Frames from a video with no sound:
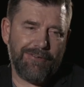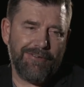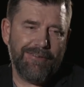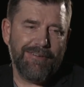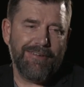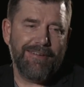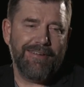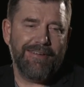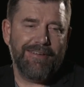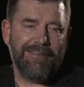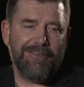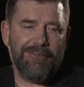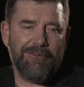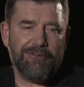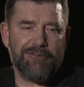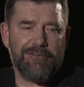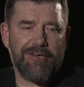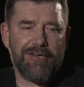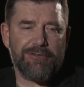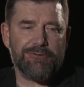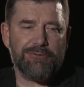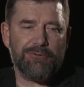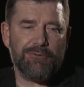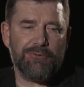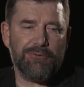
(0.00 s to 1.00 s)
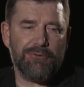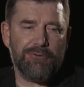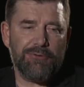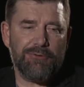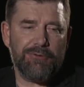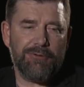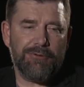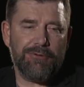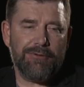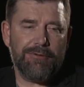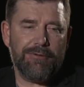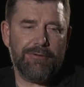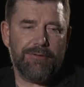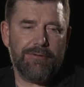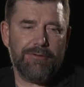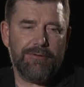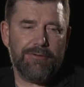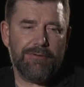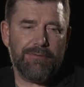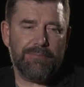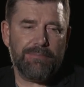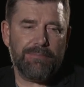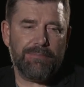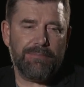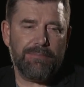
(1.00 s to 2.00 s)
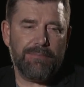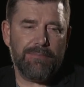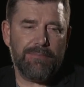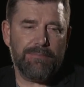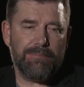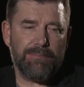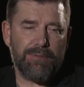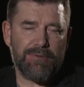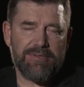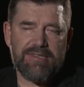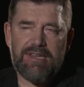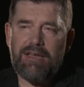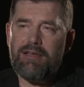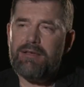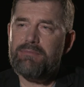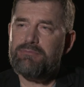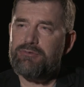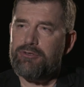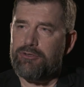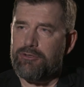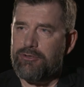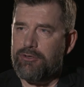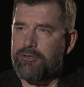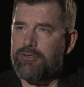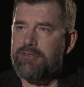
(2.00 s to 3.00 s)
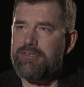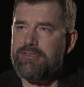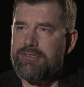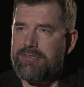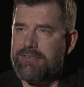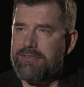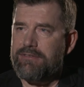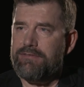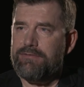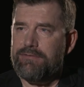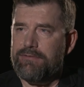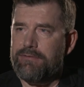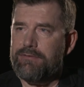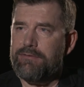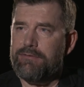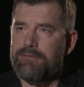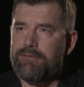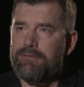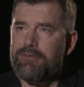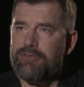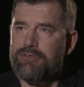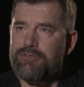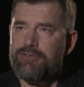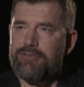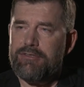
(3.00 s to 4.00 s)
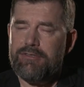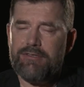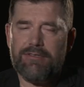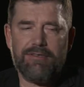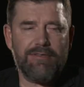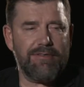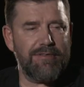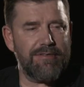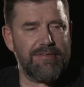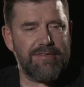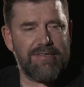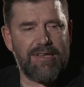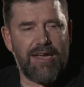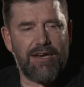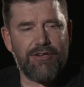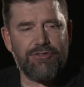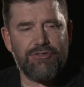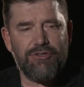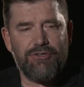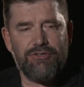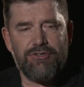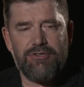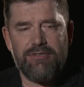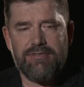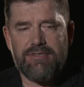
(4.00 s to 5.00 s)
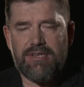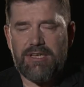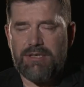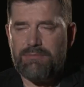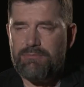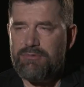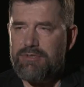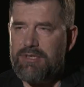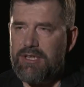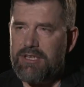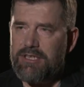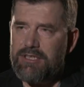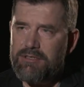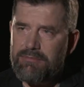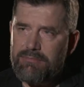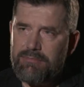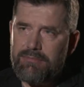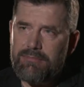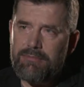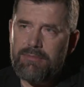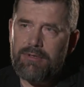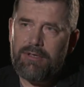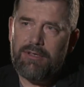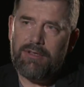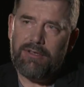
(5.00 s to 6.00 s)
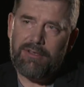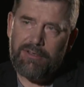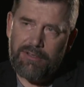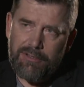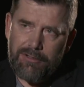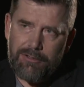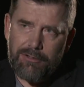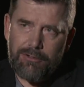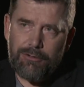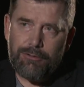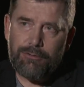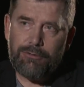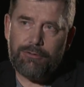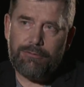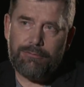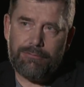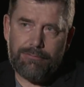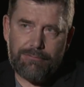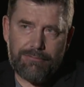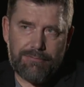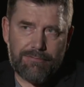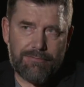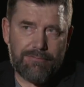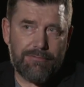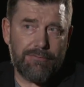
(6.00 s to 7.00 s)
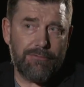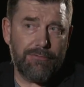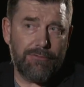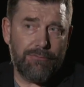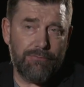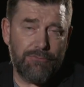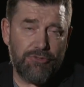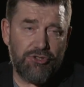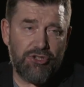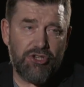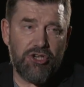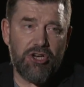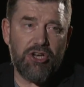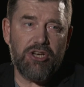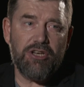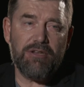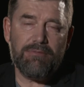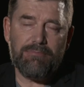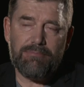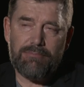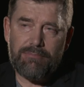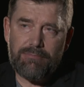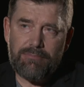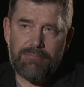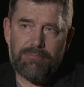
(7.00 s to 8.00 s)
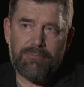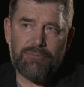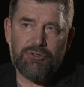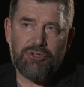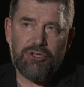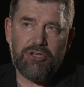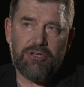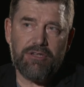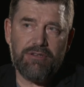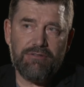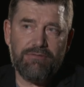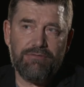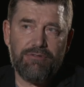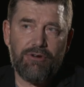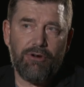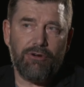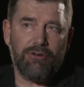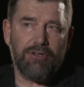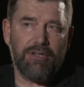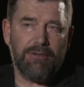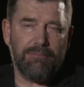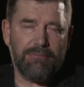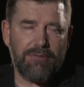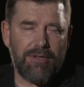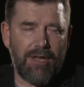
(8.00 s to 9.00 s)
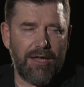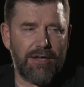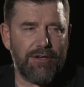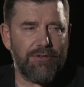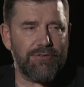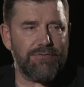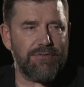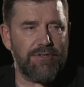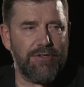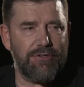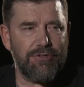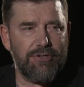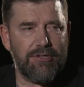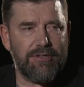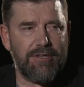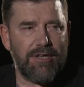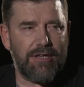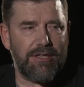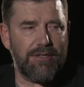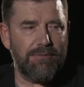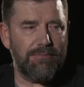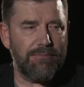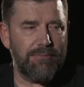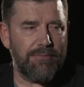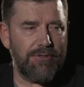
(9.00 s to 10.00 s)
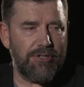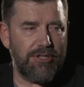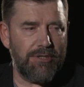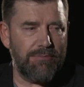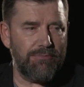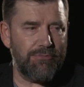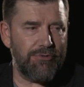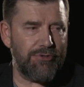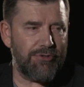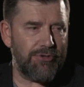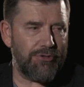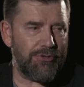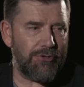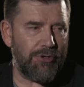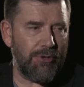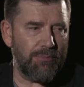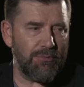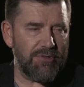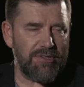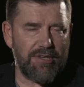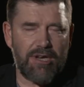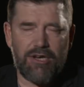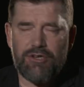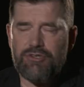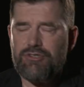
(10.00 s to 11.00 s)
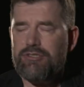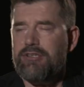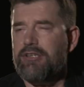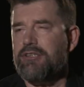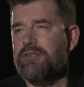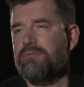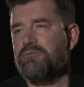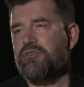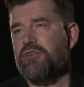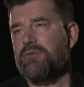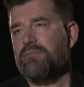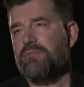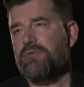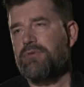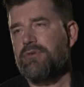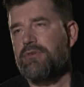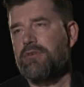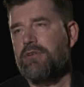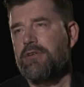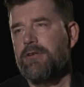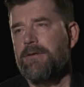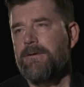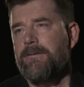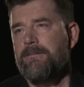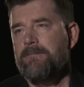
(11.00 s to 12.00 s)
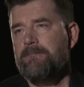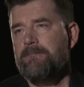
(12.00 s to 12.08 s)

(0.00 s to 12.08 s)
no, i od razu yy, poznałem, co to jest właśnie starcie się z jakimś takim silnym, silnym wrogiem, tak? W sensie takim kimś, komu zależy na tym, żeby